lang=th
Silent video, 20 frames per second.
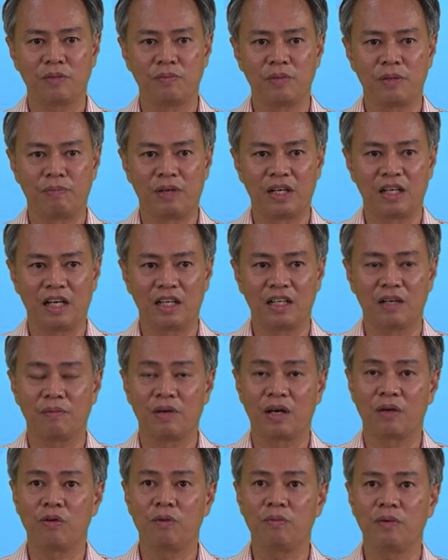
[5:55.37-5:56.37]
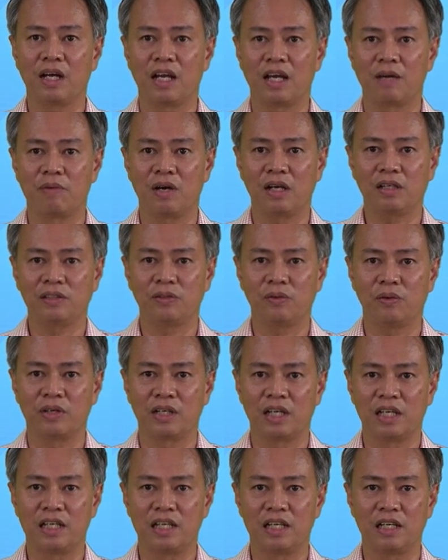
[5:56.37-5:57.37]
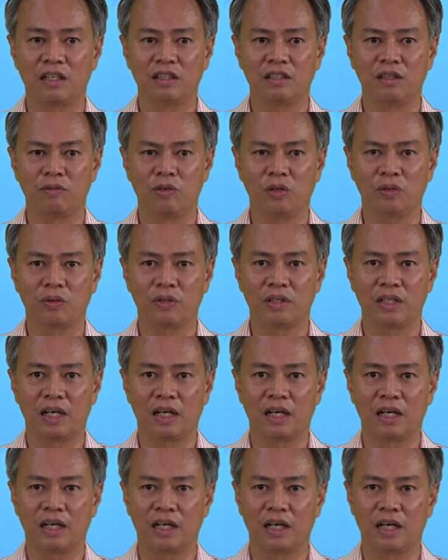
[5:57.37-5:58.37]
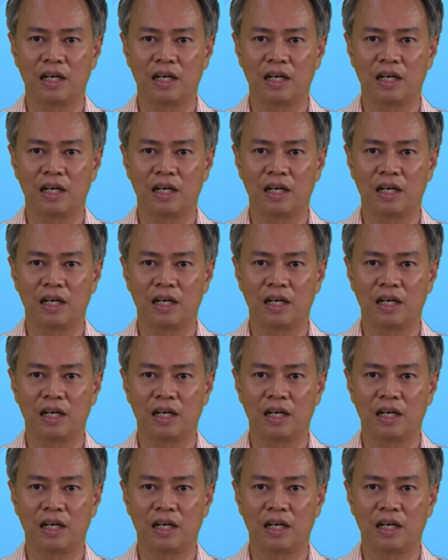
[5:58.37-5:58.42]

จะมีเป็นการทำงานร่วมกันหลายภาคส่วนในนี้ก็จะยกตัวอย่าง